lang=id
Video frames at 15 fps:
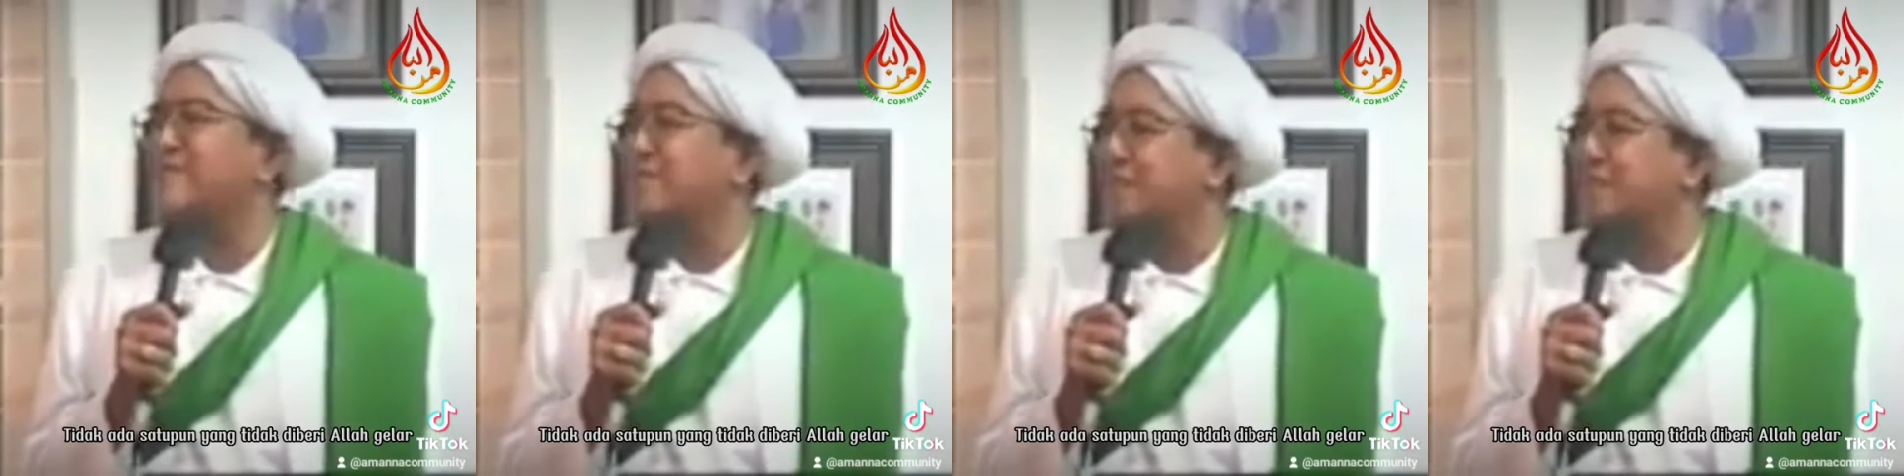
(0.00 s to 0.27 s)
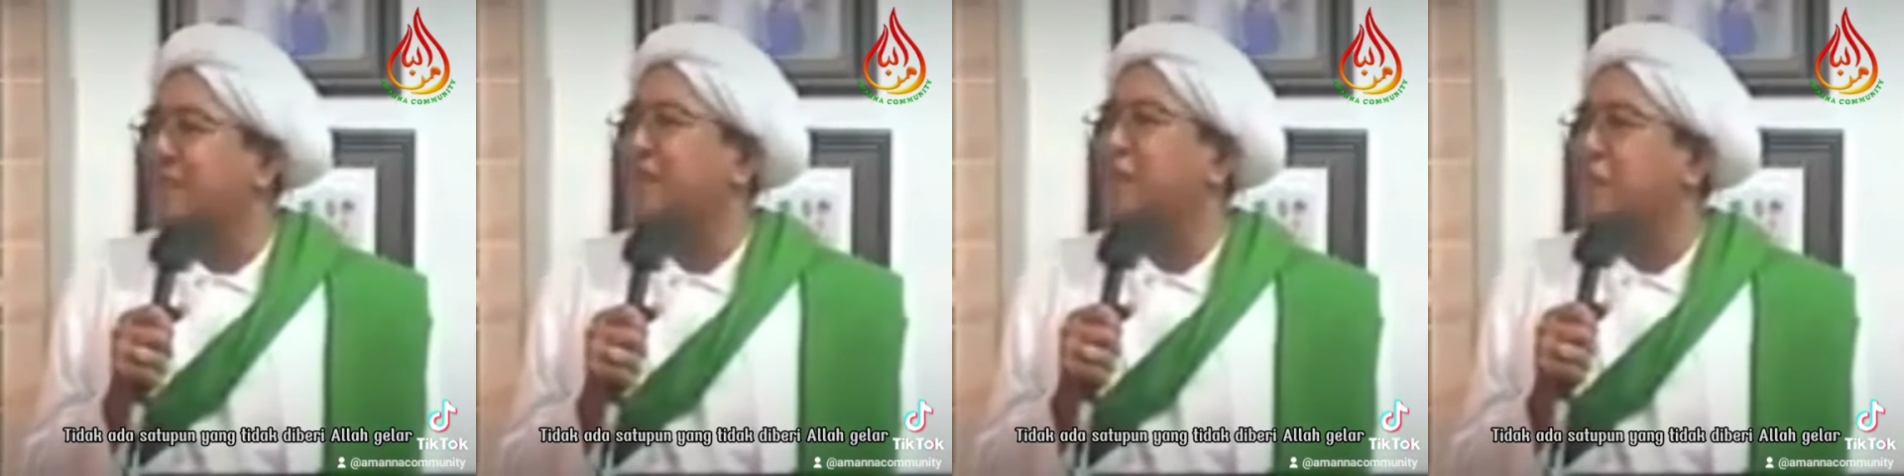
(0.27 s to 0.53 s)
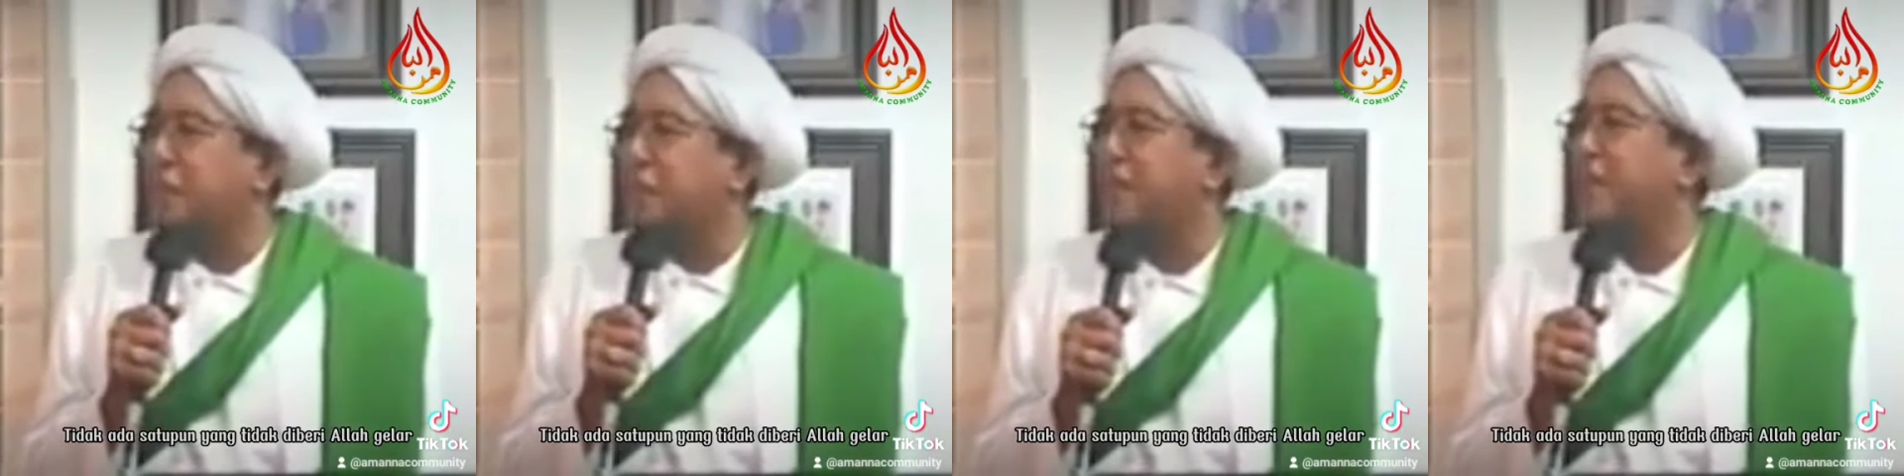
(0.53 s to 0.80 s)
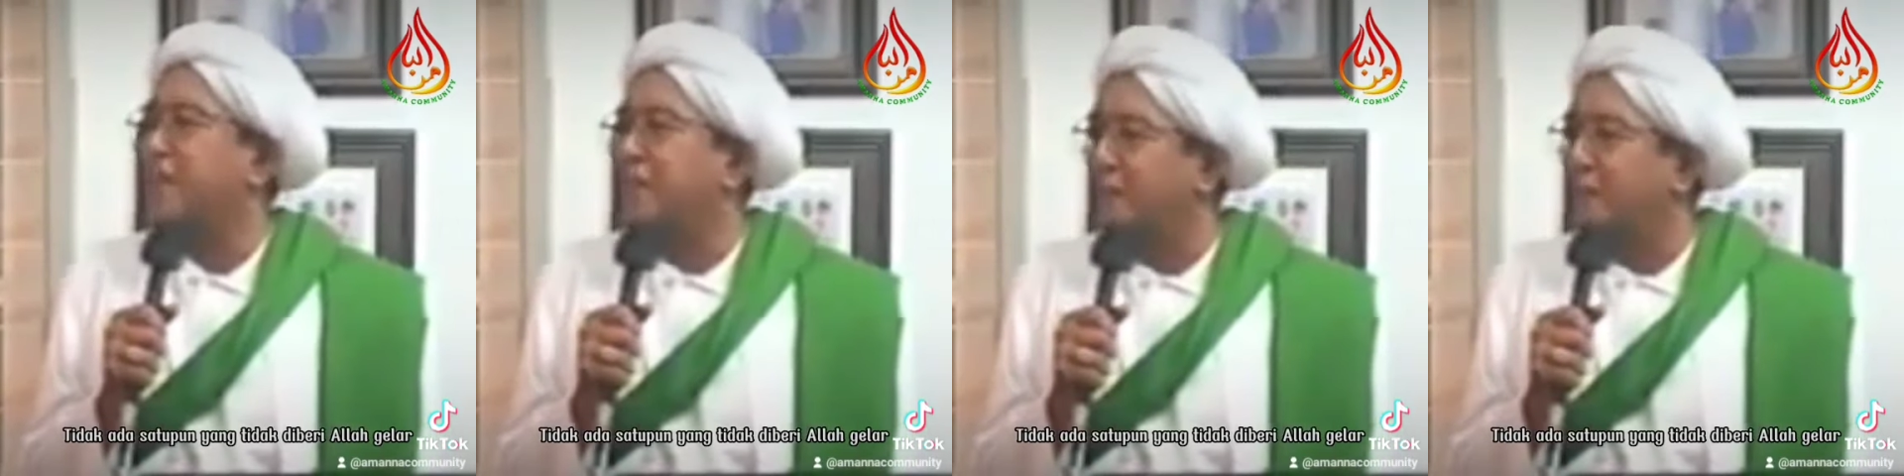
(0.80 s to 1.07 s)
tidak diberi
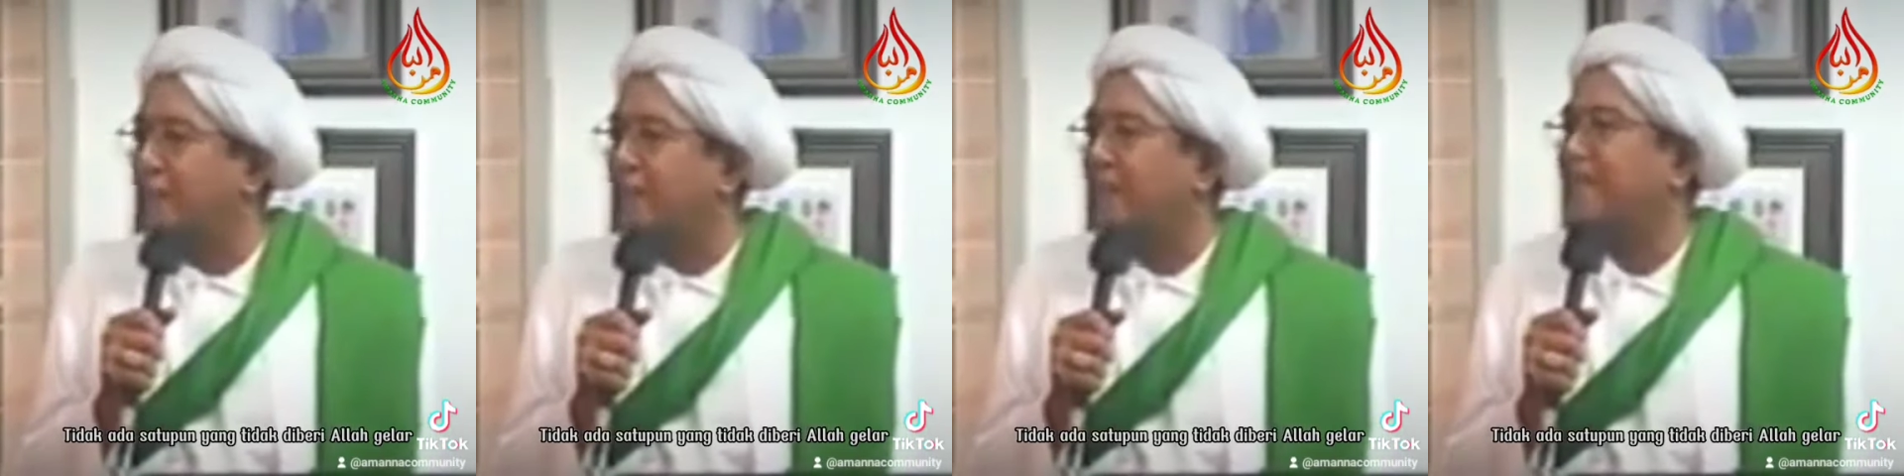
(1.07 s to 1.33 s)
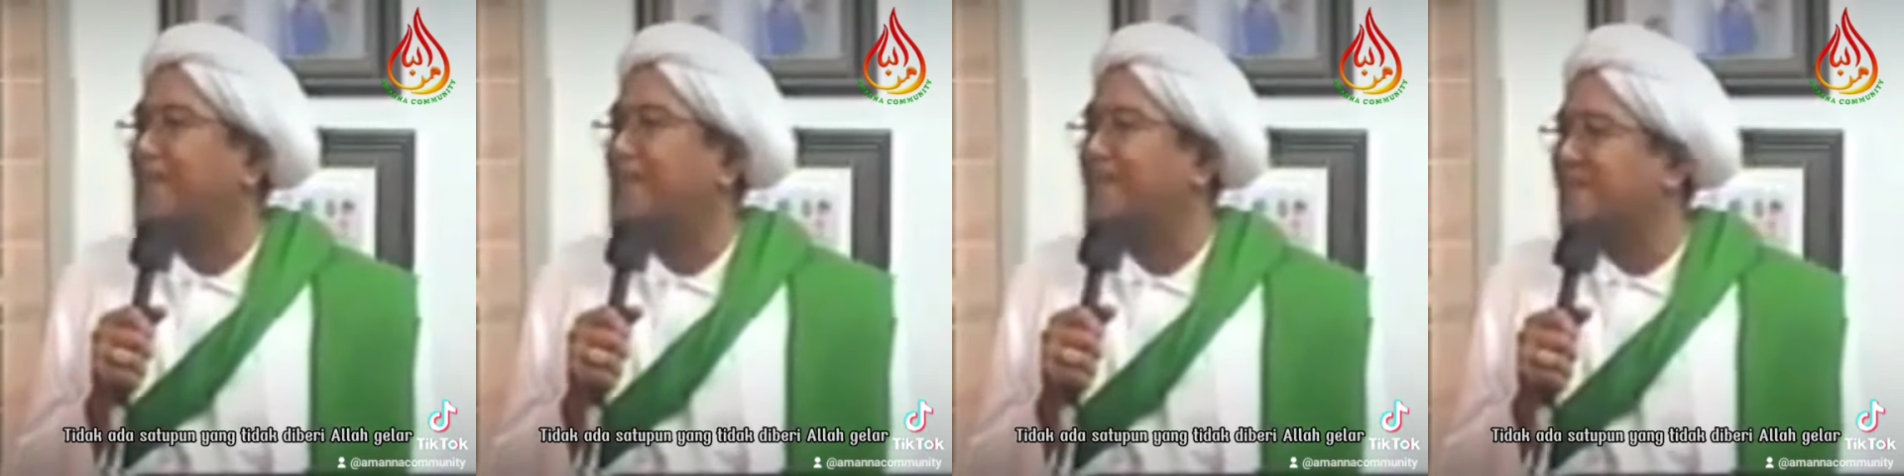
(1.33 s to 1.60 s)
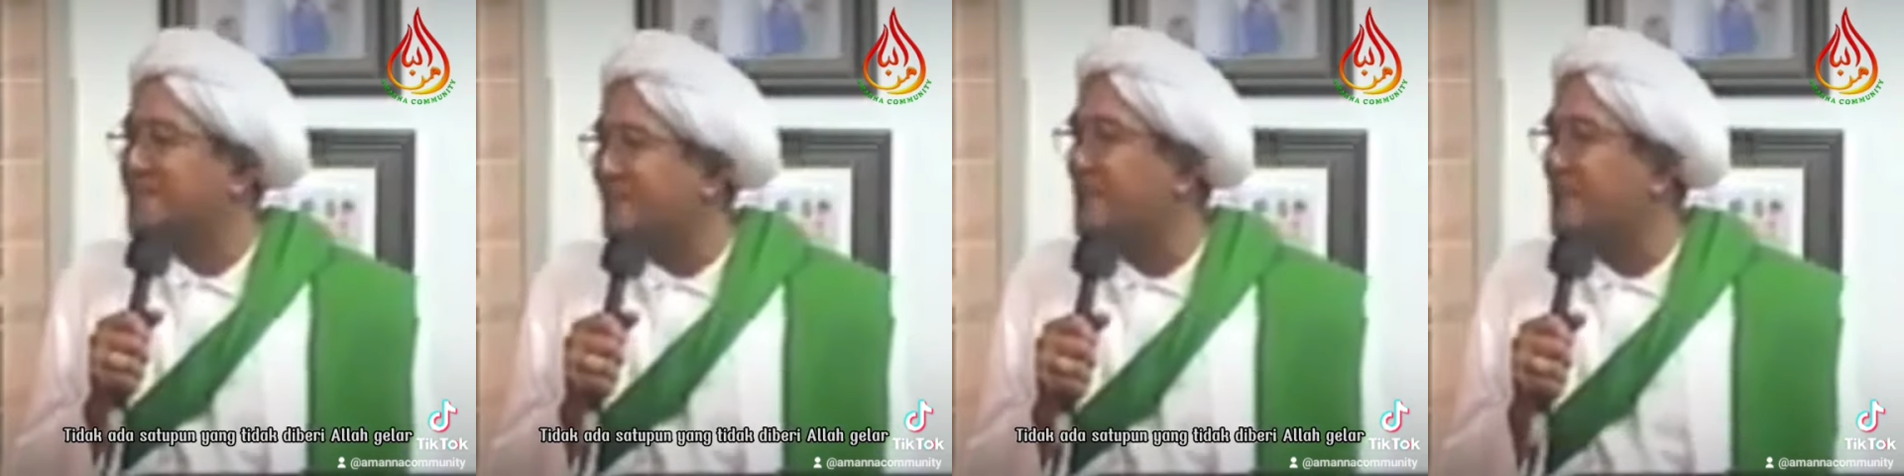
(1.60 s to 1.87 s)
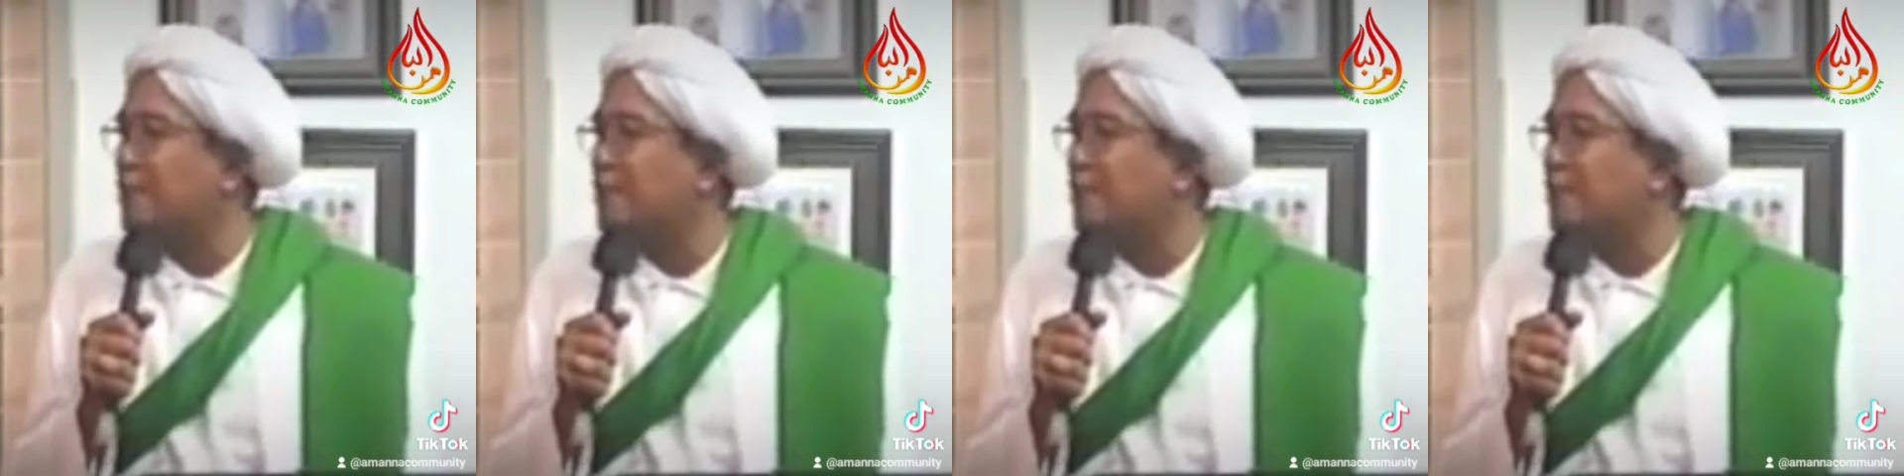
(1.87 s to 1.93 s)
Allah tetal